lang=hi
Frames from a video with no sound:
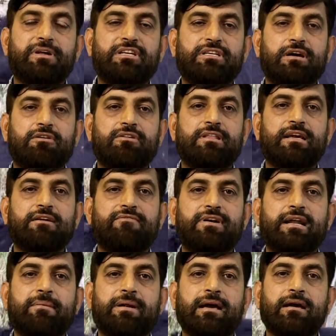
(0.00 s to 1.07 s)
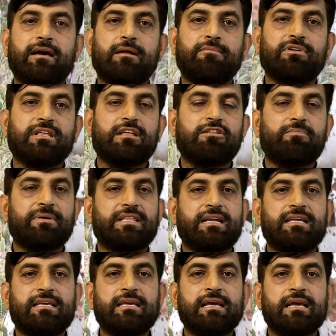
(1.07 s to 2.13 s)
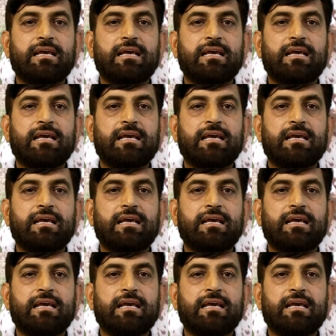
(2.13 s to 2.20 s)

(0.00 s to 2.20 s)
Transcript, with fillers: परेशान हो जाते हैं कि वनडा बड़ा गर्म होता है तो पता नहीं